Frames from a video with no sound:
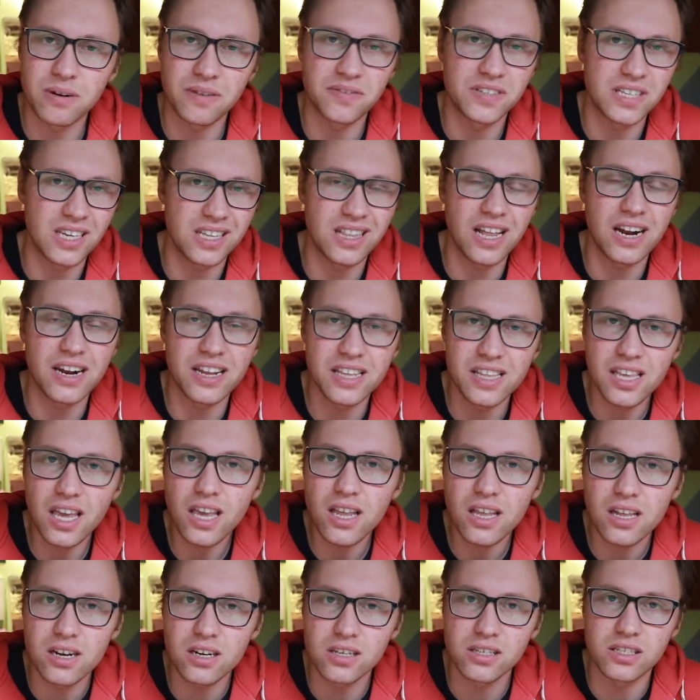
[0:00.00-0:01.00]
профессиональной
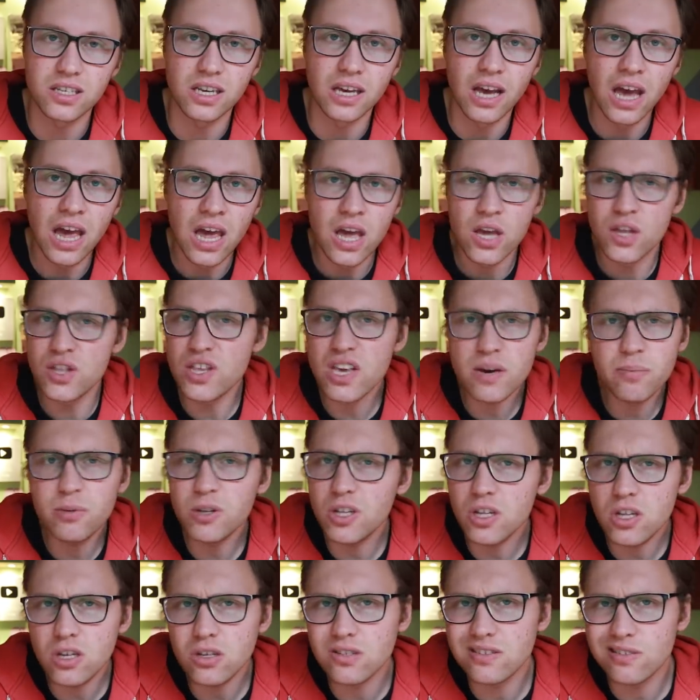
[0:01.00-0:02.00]
деятельности, не
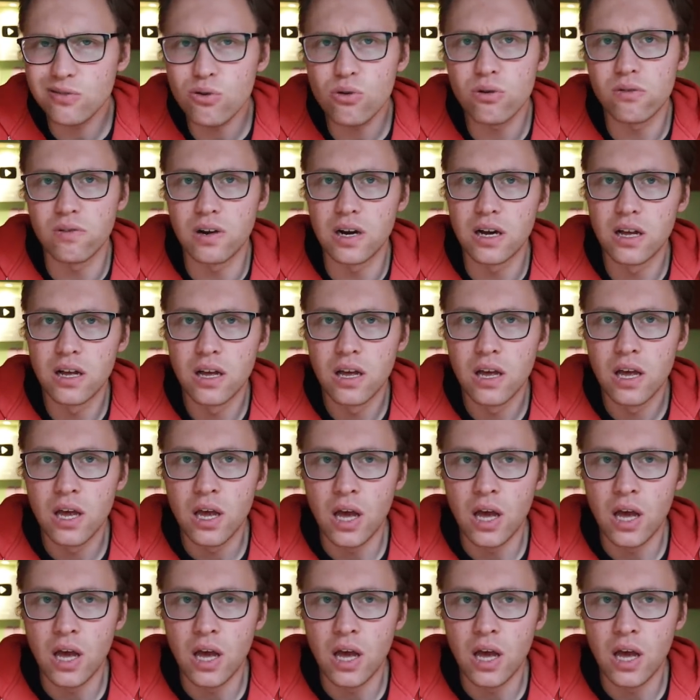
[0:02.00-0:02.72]
было ни слова?